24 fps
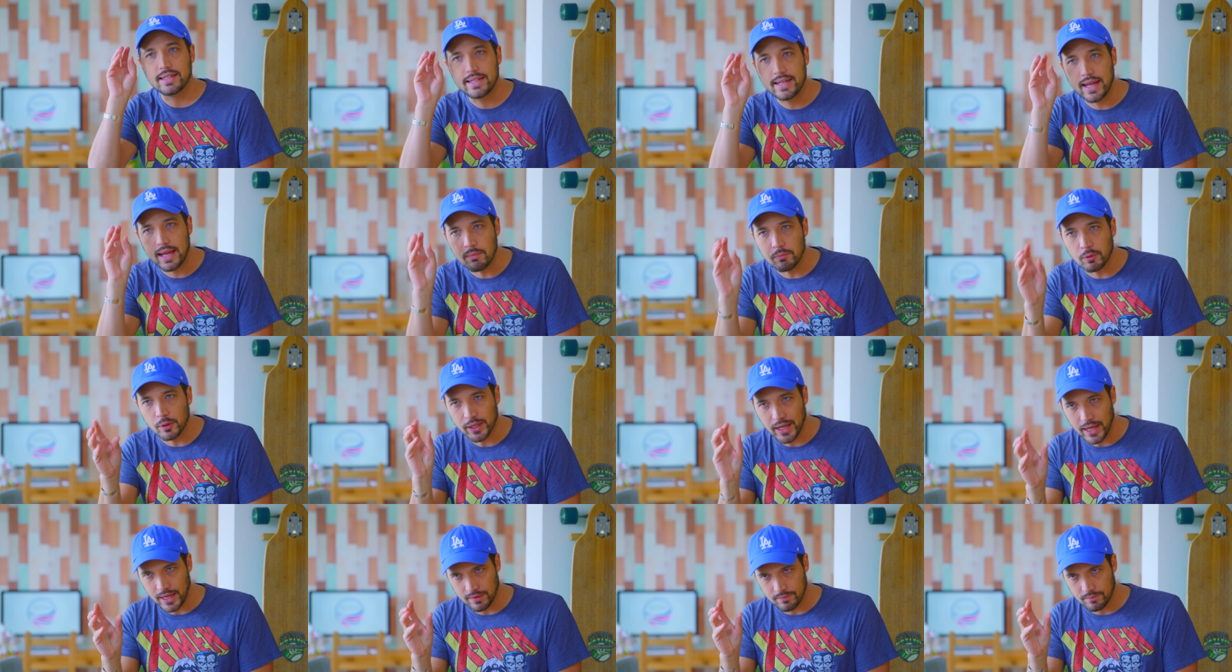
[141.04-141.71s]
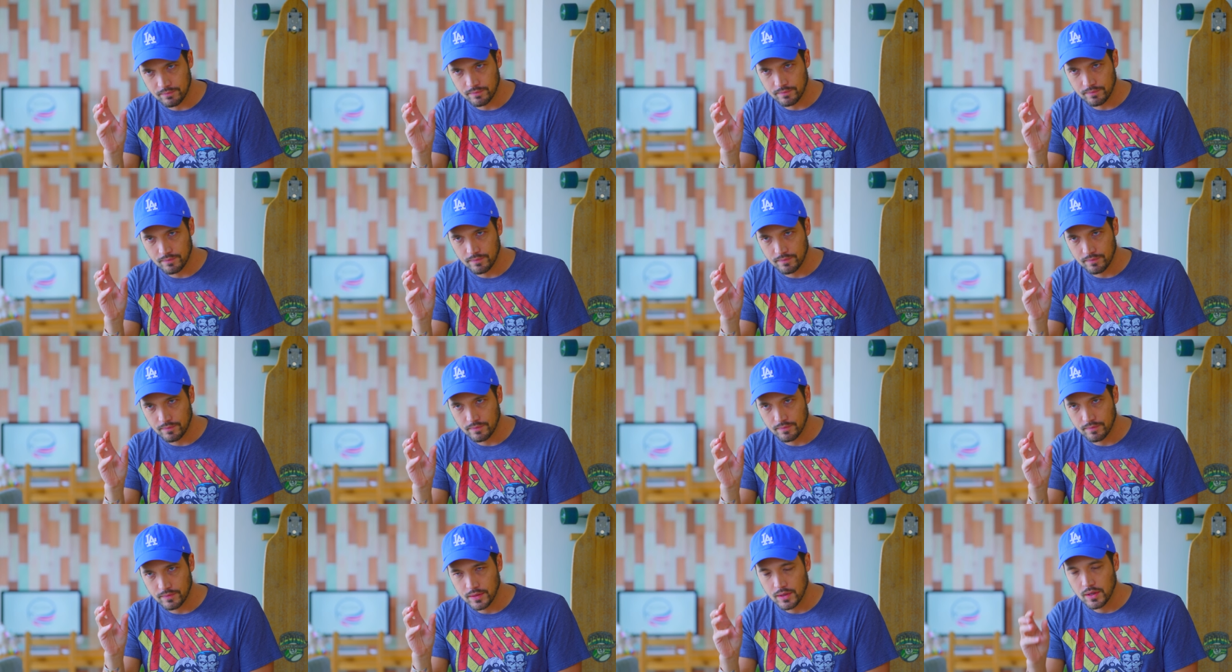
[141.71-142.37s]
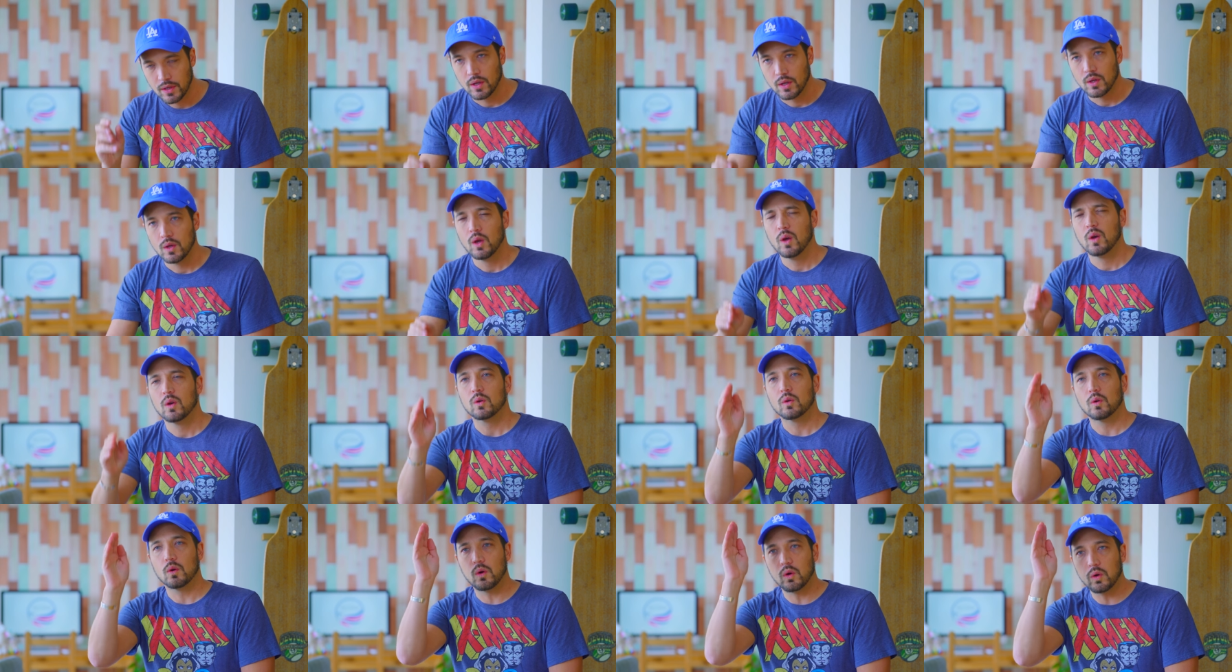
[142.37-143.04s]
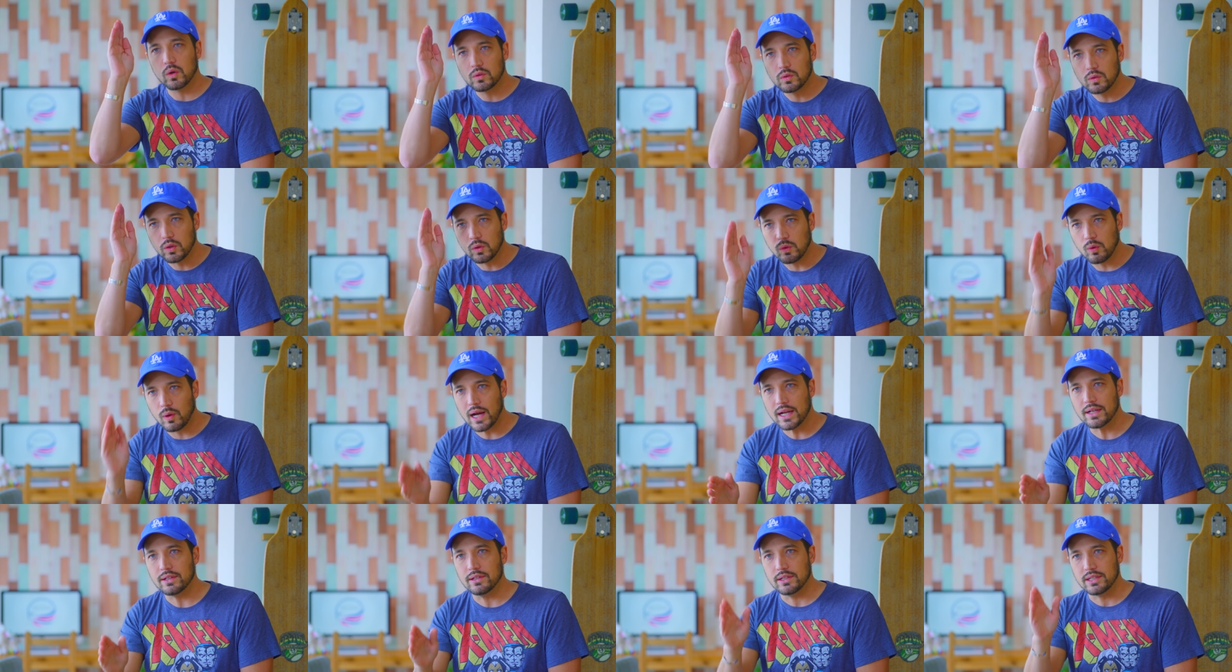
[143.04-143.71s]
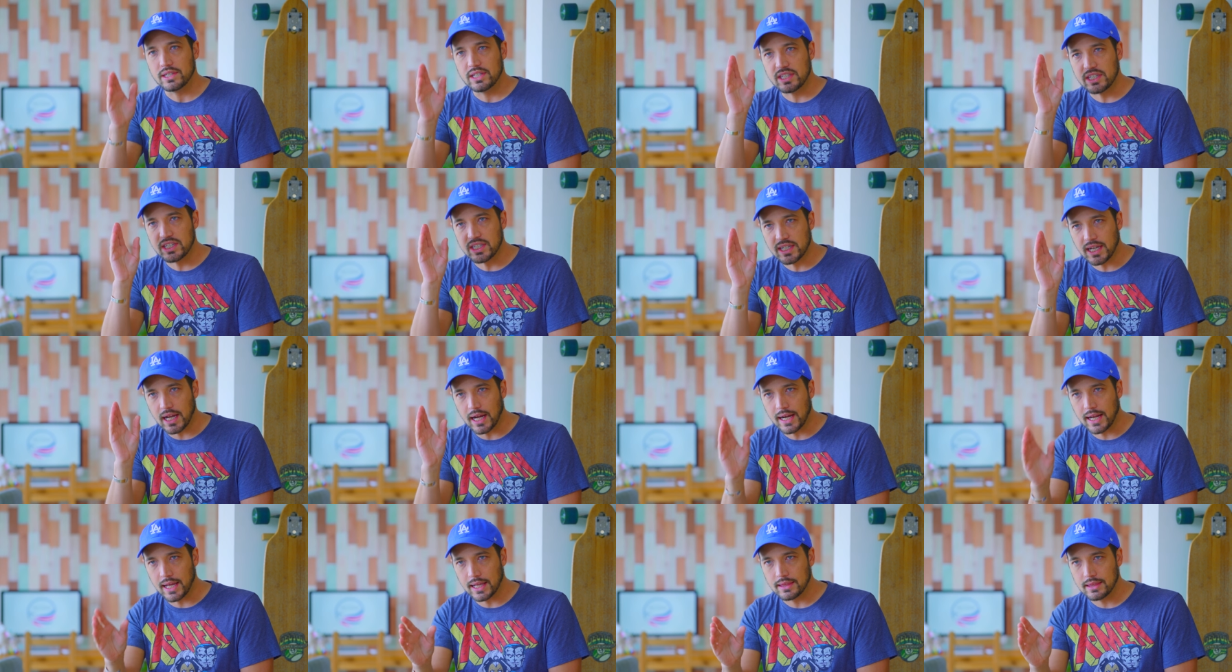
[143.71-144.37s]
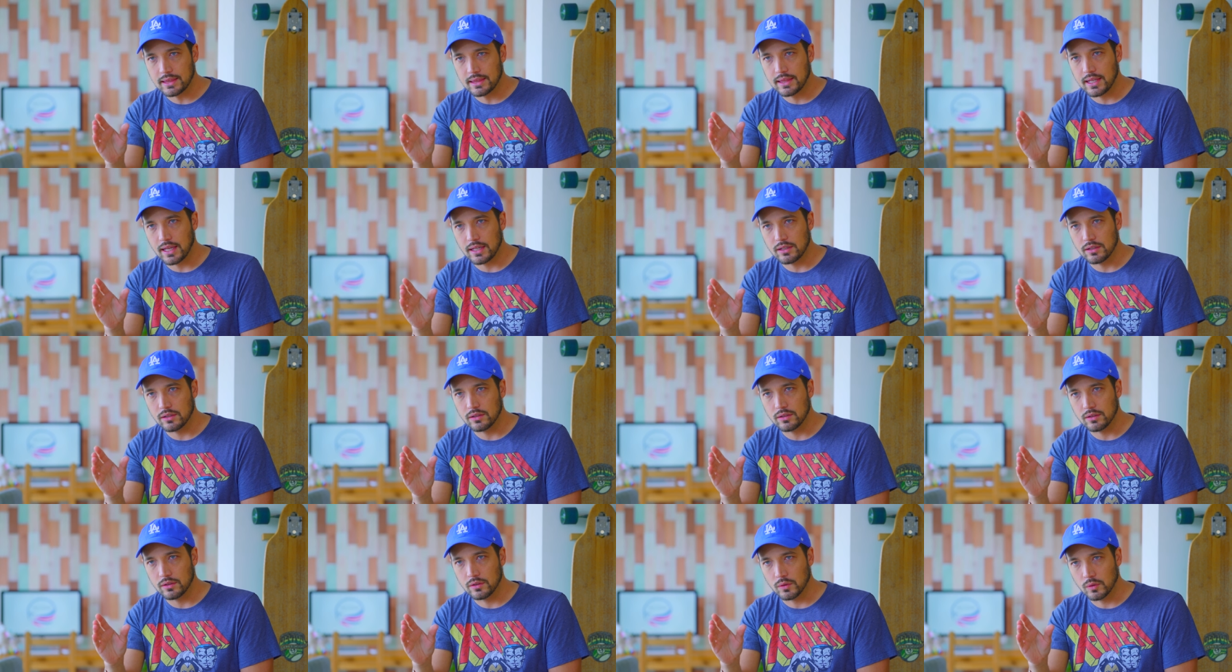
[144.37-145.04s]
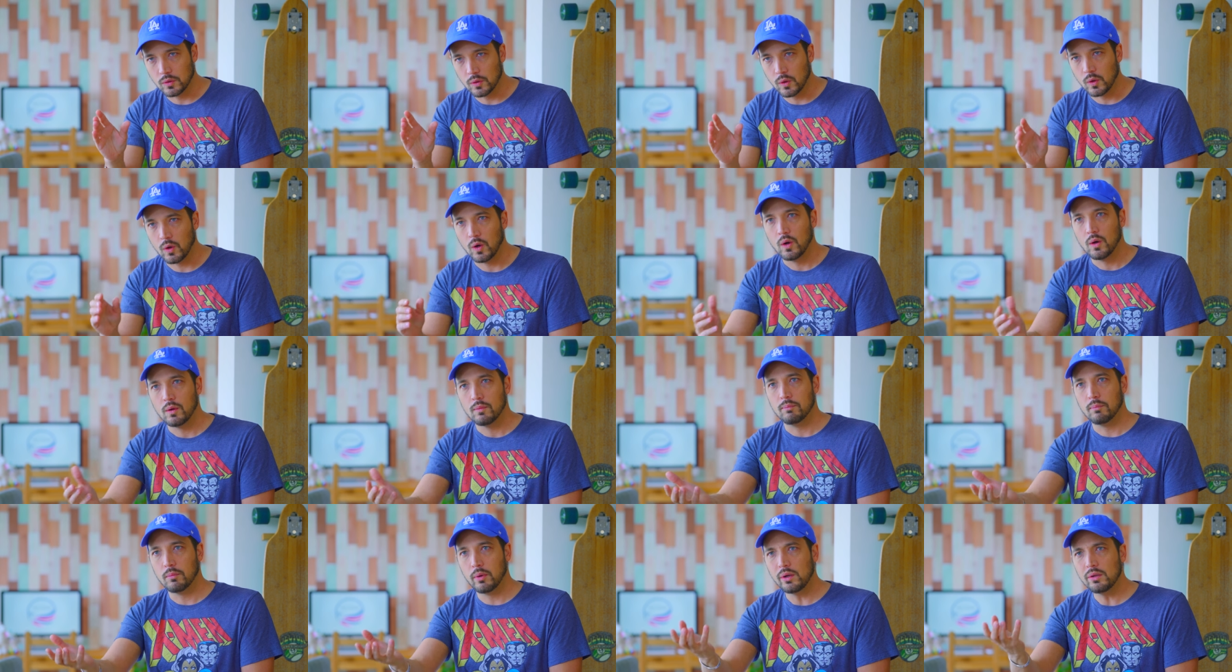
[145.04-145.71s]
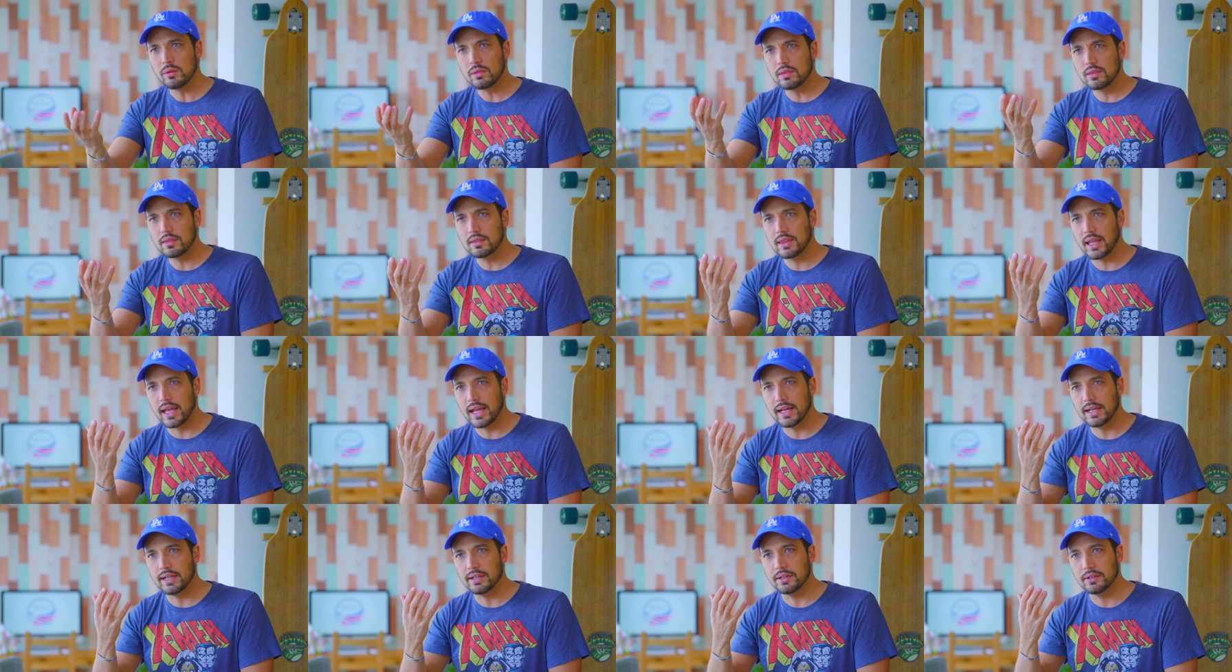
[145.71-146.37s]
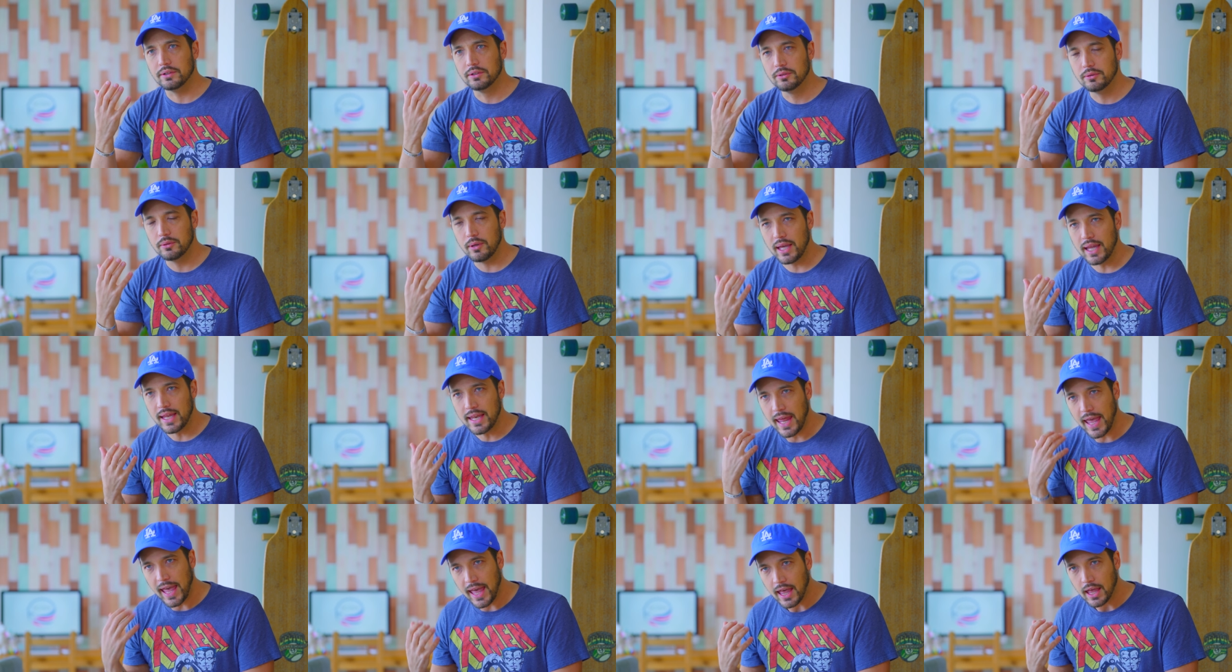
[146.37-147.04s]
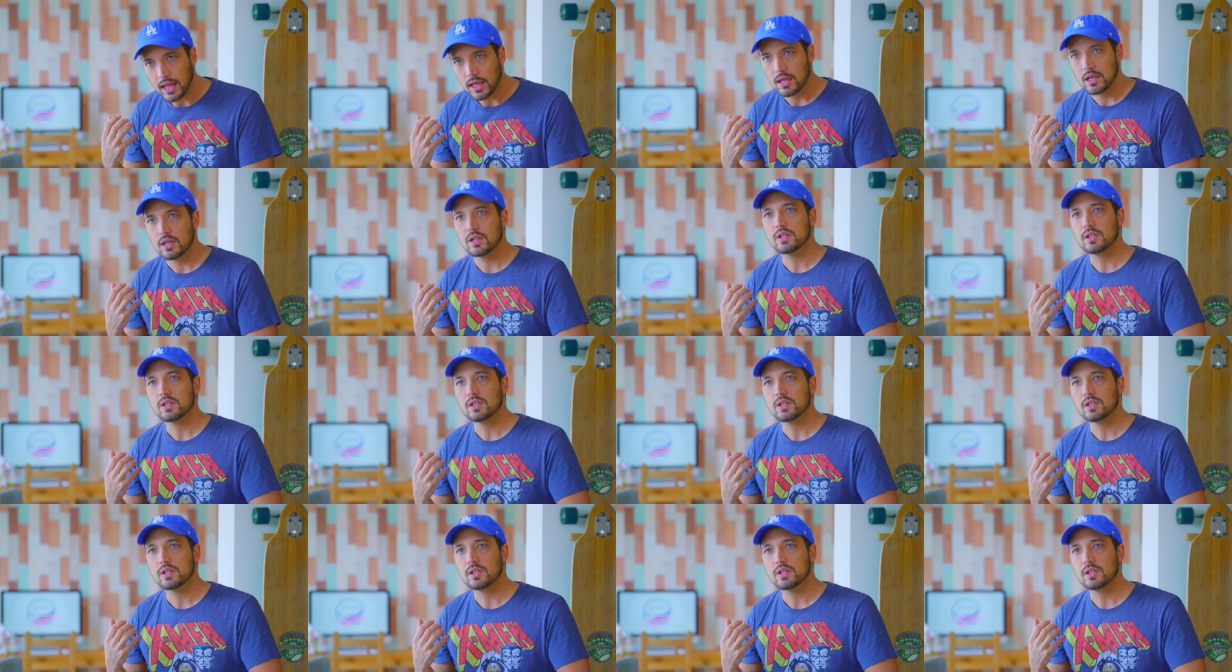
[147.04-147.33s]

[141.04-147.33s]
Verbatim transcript: でもね、断る力っていうのを持っている上で